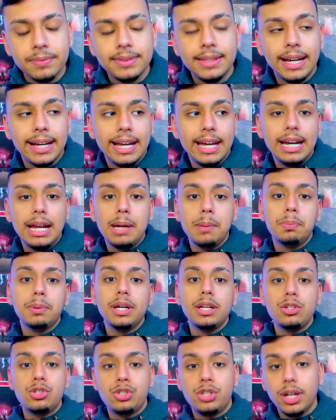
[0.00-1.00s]
Naquela época
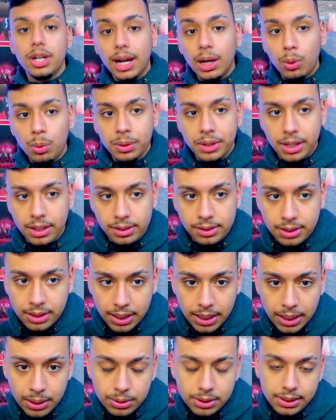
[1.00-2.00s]
ele chega com 15
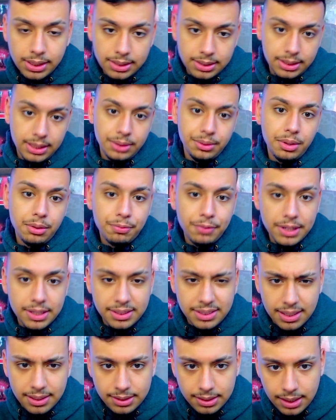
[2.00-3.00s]
anos, nesse ano ele faz
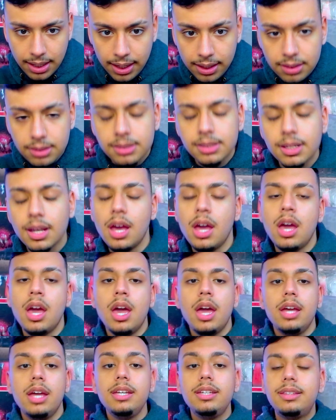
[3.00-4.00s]
16,
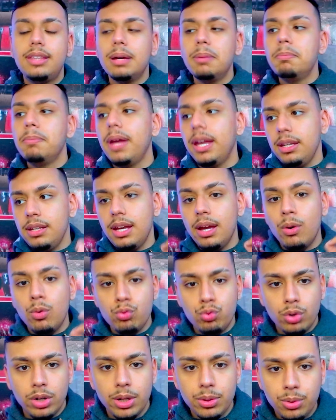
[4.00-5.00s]
e também é um
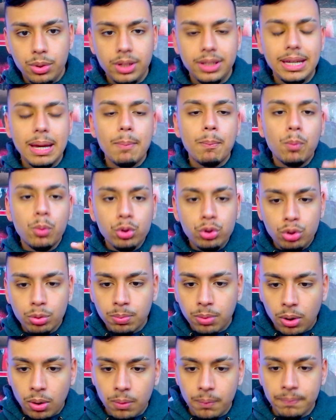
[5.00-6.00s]
jogador que é muito
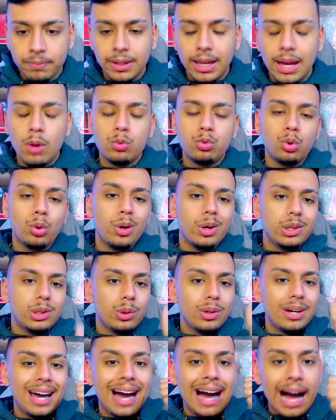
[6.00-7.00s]
bom. É um
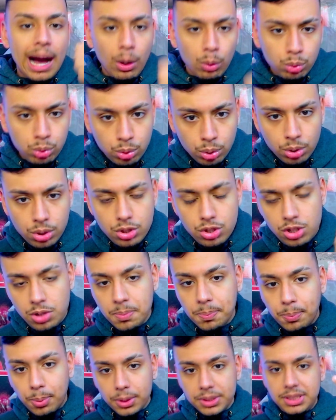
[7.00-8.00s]
jogador alto de
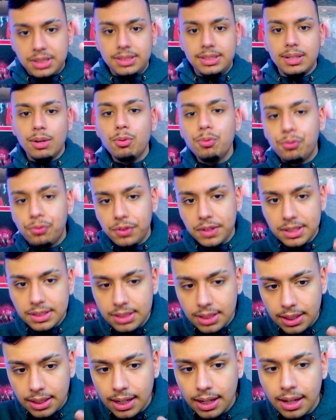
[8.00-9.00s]
imposição
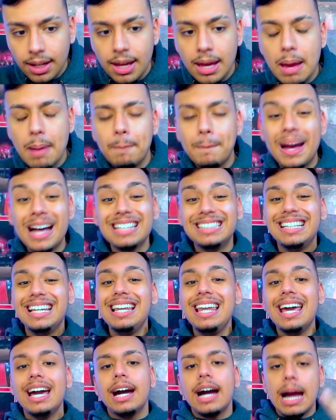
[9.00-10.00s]
física, mas
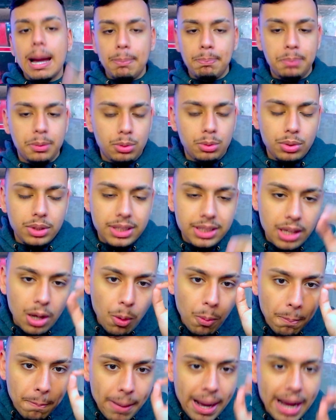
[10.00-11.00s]
ele é rápido. E é
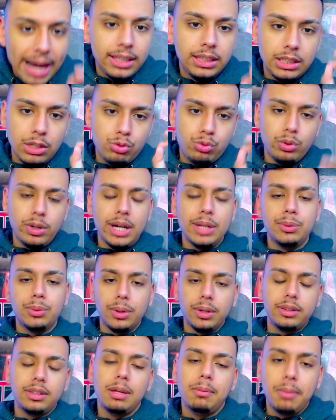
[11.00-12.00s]
um baita
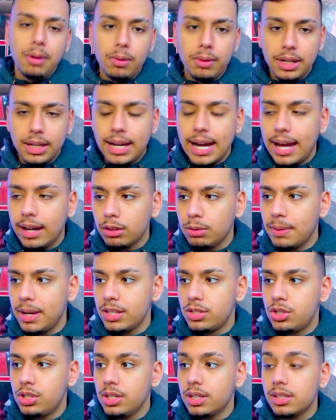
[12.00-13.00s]
jogador também o Ricardo
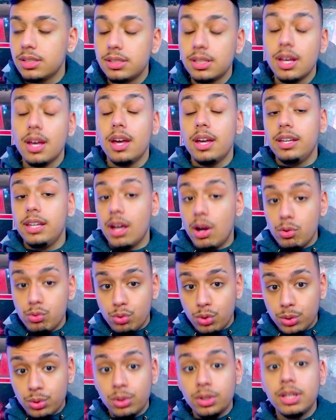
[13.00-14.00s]
Matias. E é um
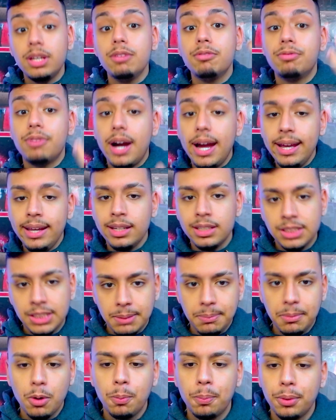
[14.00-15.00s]
jogador que vai
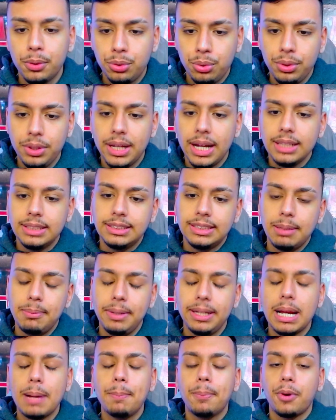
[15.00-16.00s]
receber oportunidades também
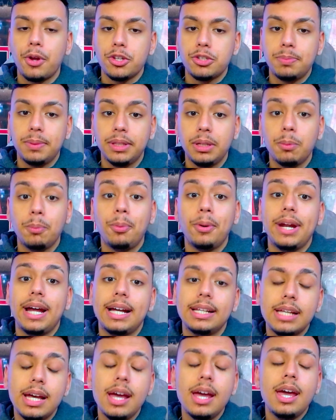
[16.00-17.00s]
na próxima
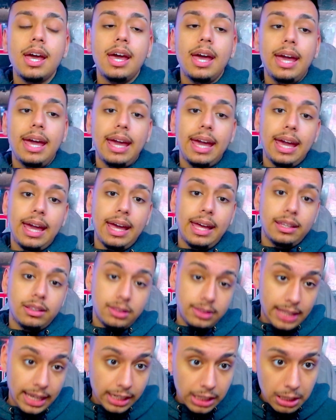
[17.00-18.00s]
temporada é,
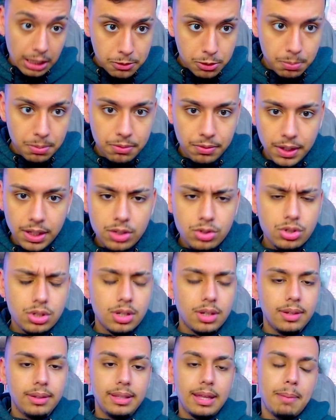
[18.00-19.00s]
na equipe sub-20,
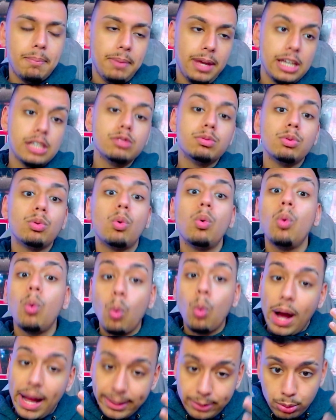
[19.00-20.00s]
né? Mesmo com
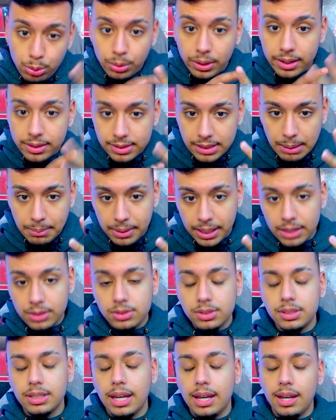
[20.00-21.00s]
4 anos a
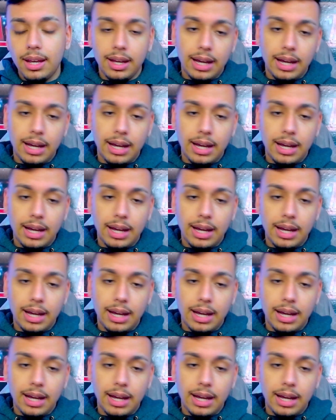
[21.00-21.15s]
menos, né?